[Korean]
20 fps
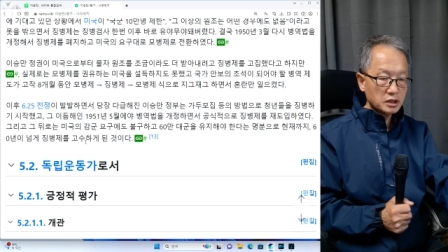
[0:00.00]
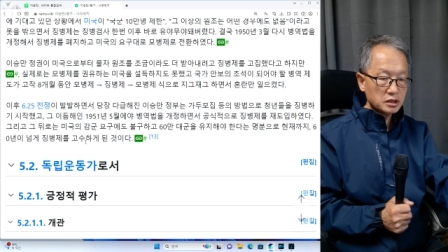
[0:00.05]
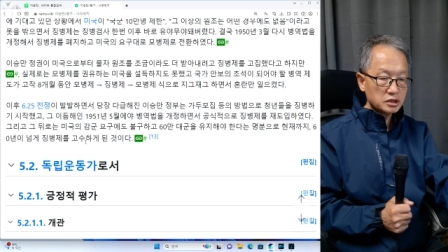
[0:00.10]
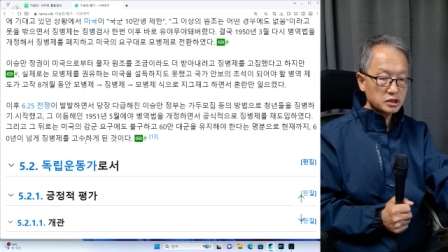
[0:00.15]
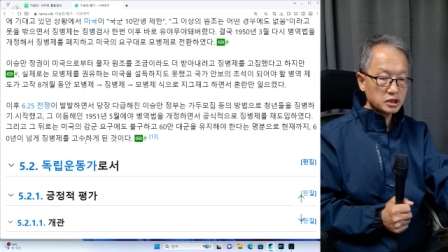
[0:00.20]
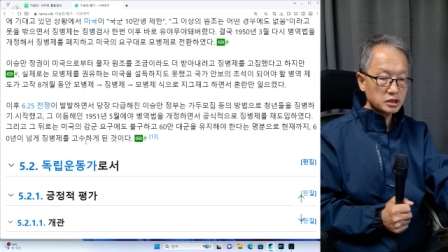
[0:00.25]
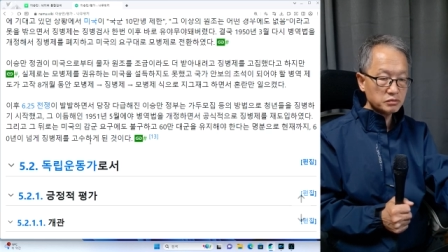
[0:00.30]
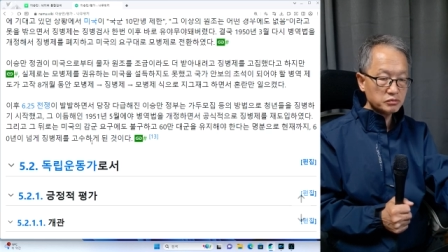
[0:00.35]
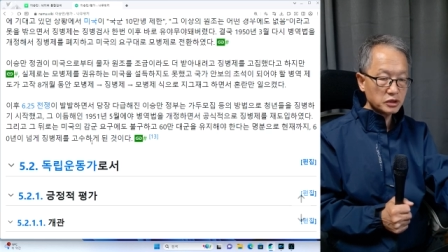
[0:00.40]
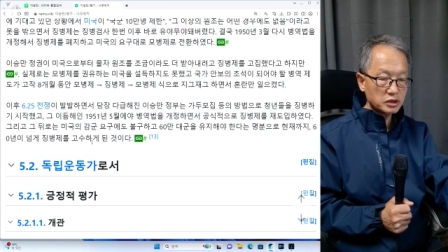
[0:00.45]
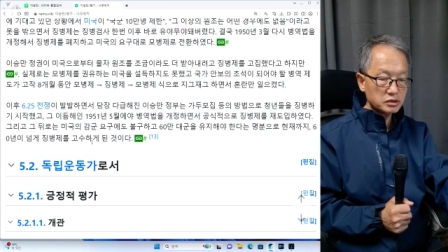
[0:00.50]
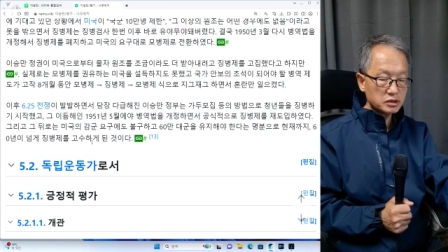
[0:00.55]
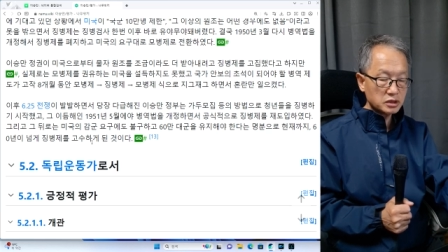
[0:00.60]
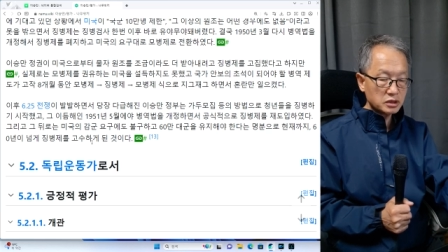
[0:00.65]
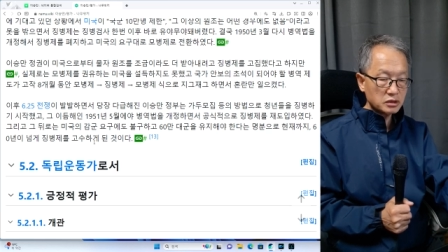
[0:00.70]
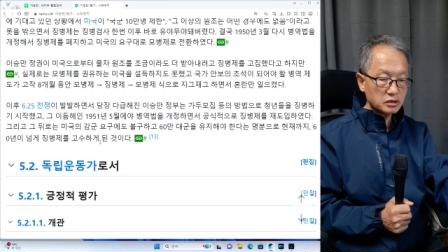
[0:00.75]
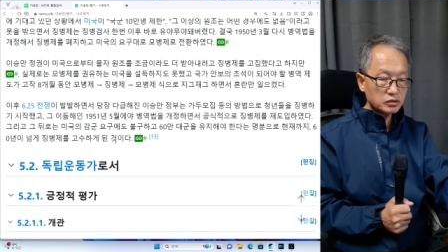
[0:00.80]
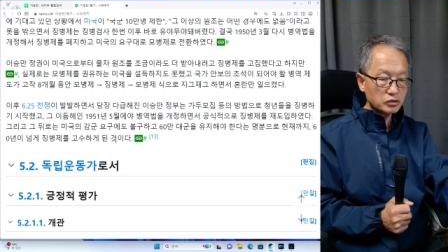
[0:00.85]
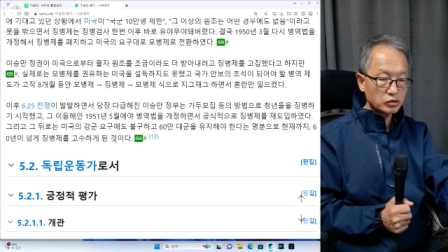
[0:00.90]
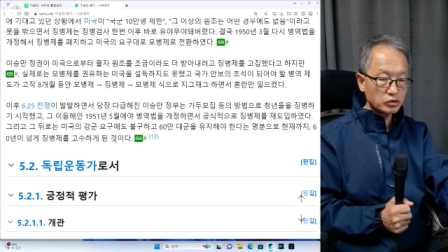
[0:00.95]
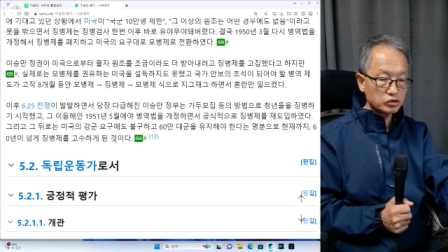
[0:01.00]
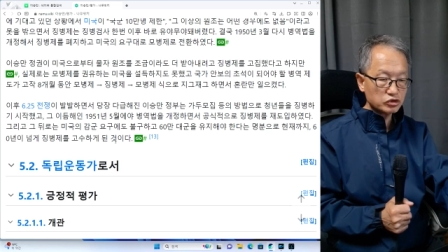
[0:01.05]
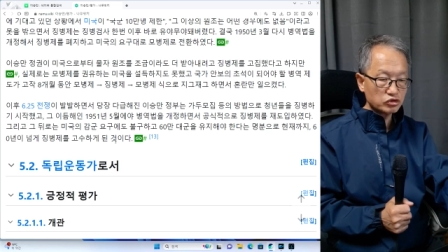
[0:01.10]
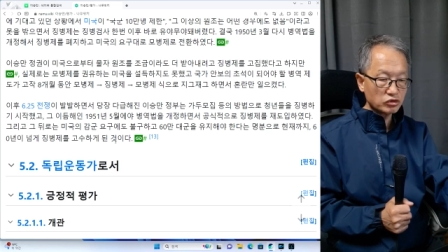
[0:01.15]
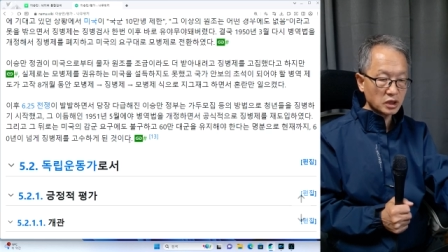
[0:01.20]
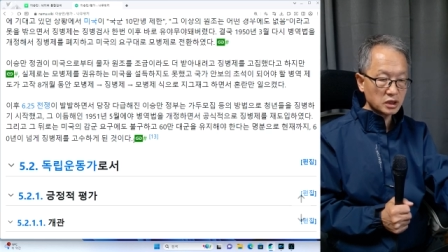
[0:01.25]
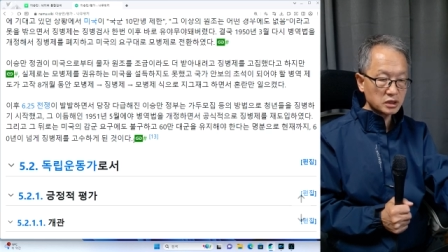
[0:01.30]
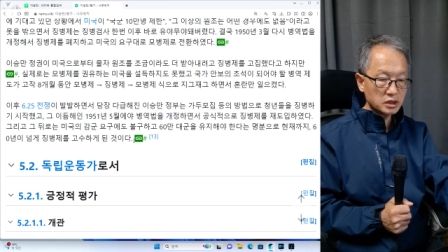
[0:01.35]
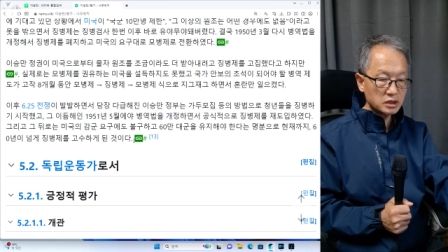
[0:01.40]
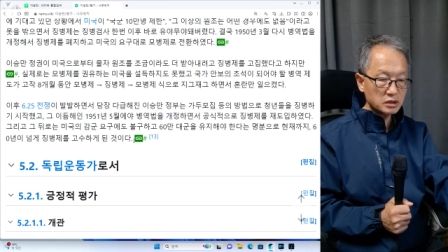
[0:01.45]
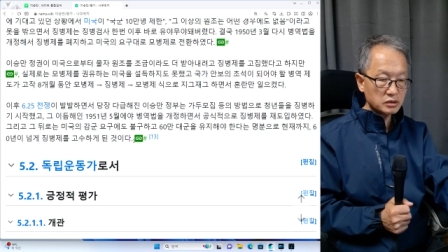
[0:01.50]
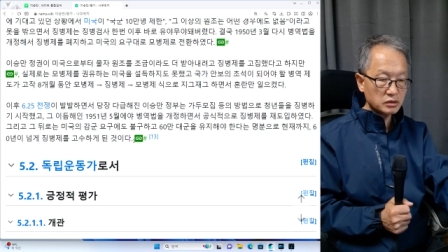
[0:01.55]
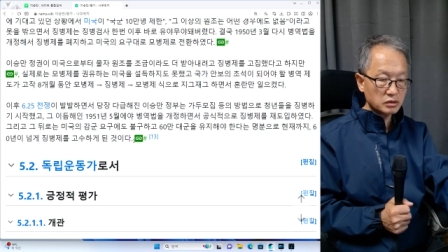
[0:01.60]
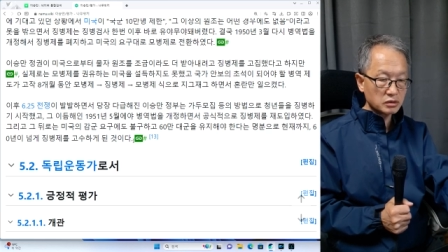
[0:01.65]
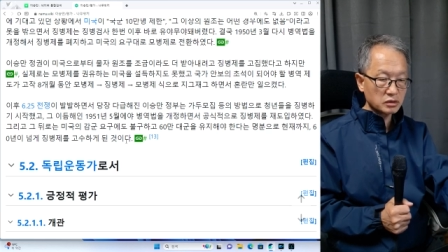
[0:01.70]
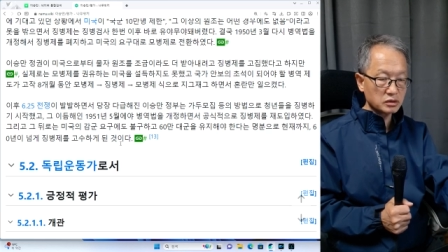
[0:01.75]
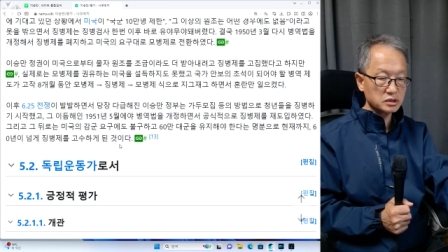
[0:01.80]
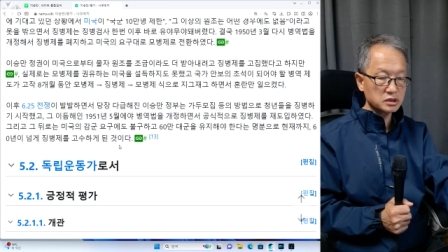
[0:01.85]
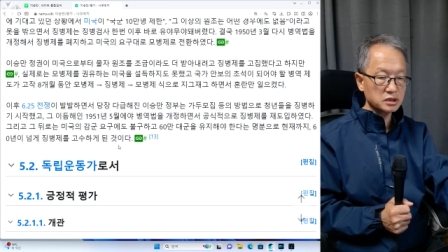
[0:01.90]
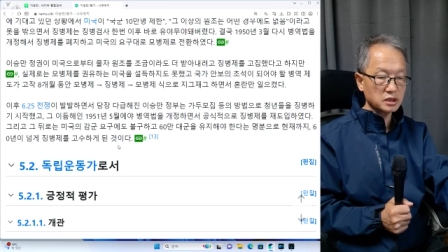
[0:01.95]
징병제를 고수하게 된
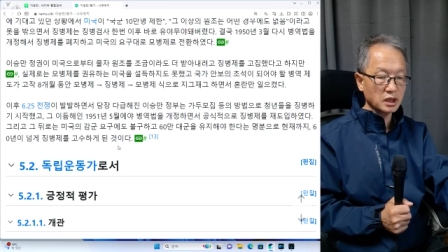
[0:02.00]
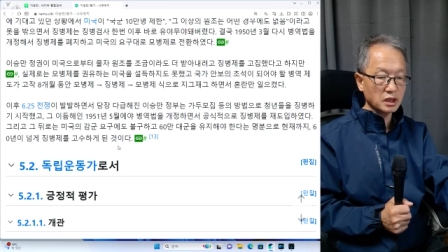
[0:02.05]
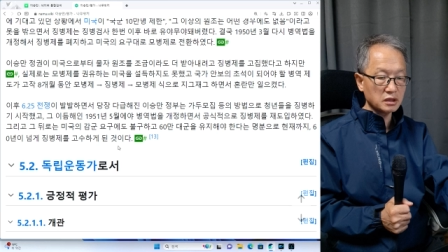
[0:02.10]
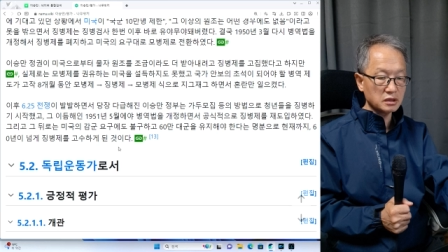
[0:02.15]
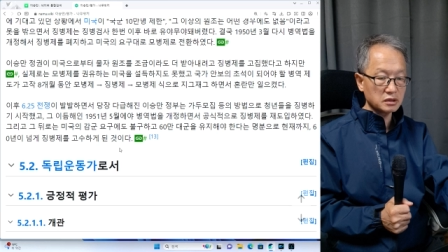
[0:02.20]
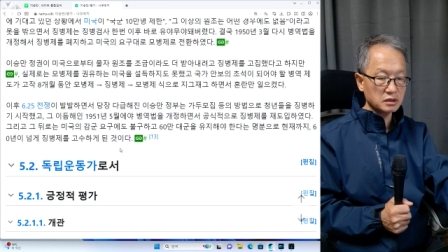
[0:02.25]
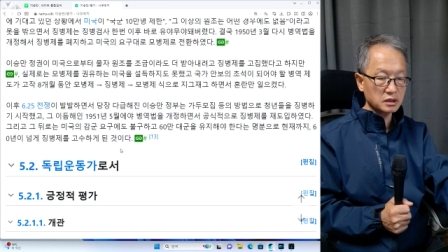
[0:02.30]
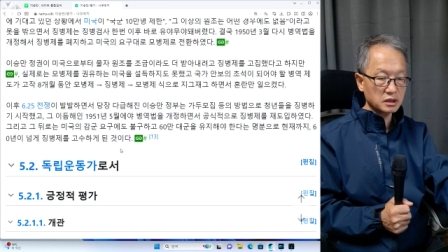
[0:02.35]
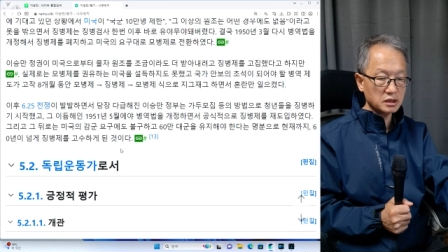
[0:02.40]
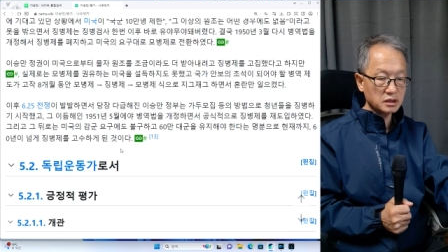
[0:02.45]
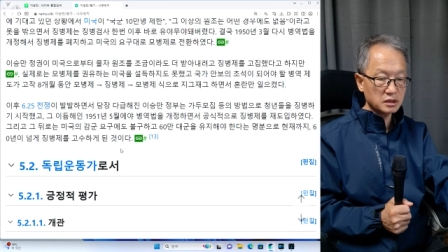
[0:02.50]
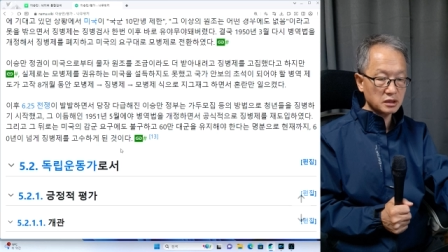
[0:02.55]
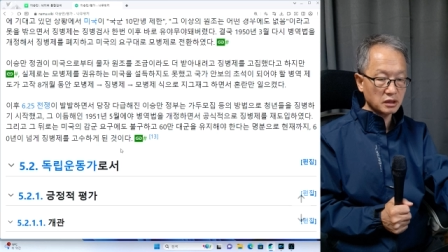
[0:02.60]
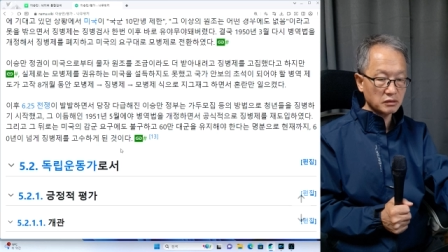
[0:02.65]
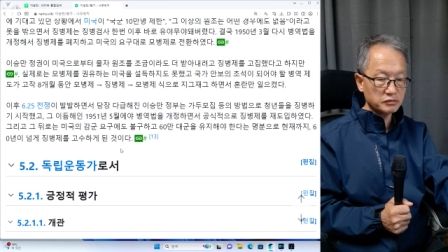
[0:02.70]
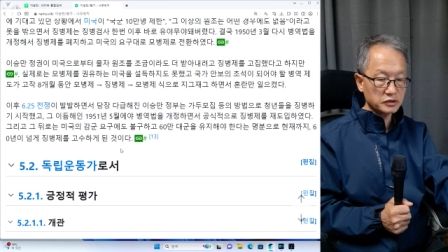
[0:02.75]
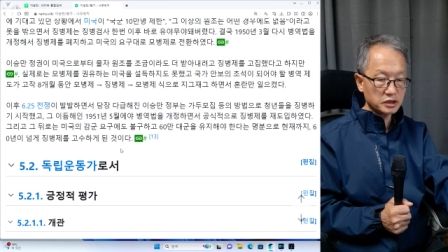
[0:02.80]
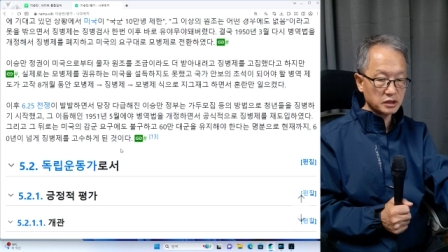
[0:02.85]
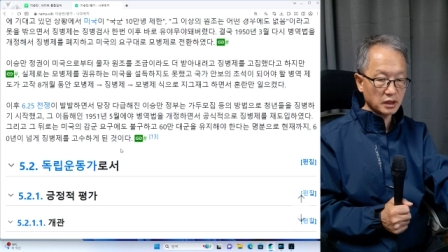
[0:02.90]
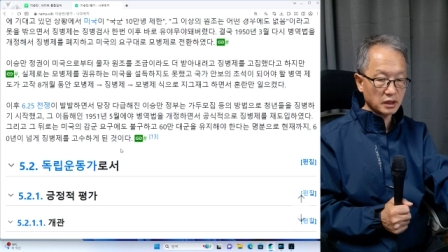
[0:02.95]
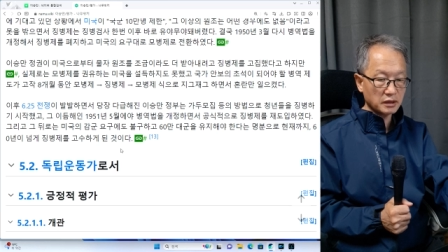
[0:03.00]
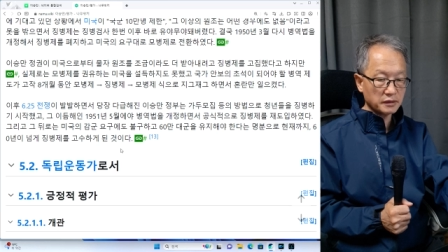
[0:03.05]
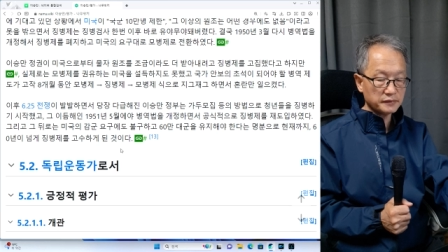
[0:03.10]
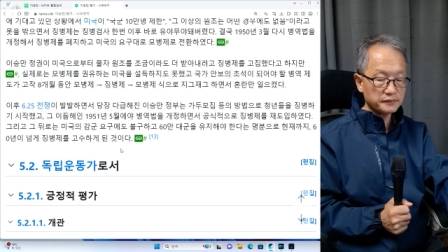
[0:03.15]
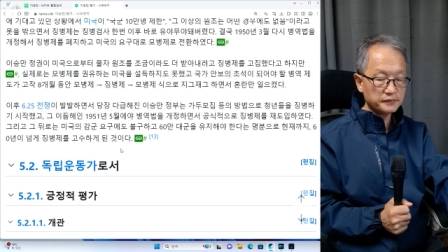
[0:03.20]
것이다. 이렇게 나옵니다.